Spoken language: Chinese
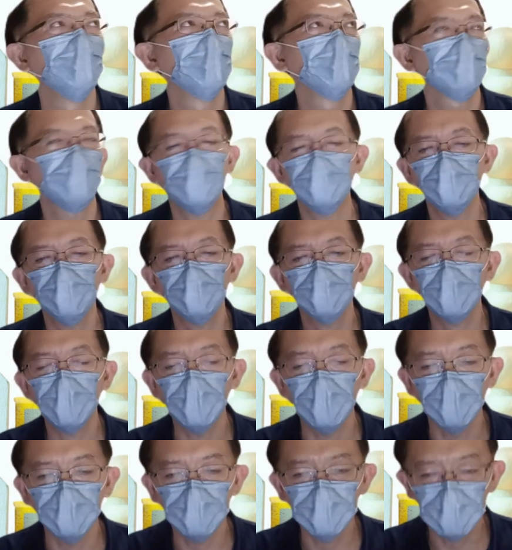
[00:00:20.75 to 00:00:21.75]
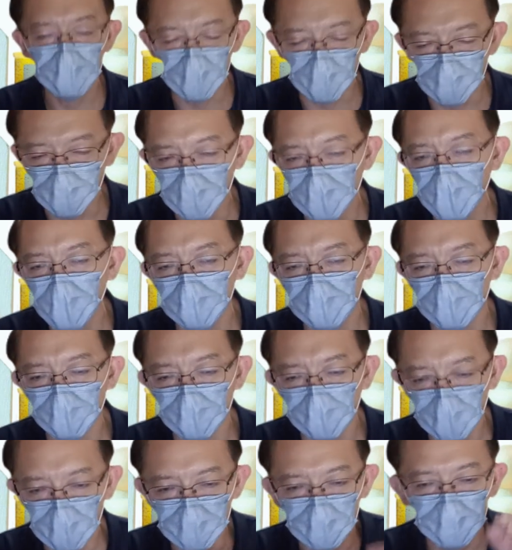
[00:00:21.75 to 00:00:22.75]
它又带来什么样的
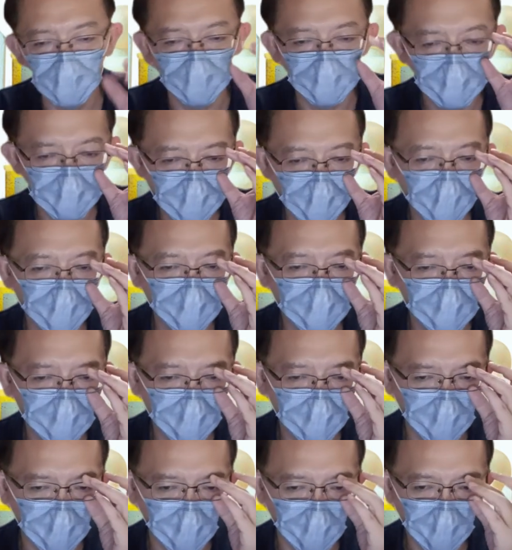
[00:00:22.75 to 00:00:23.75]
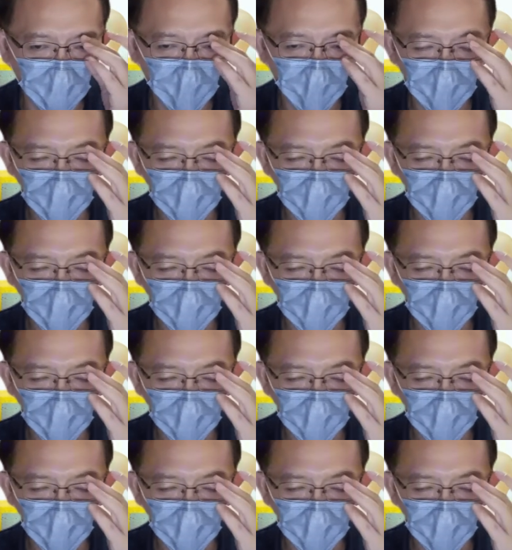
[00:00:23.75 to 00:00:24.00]
一个商机哦。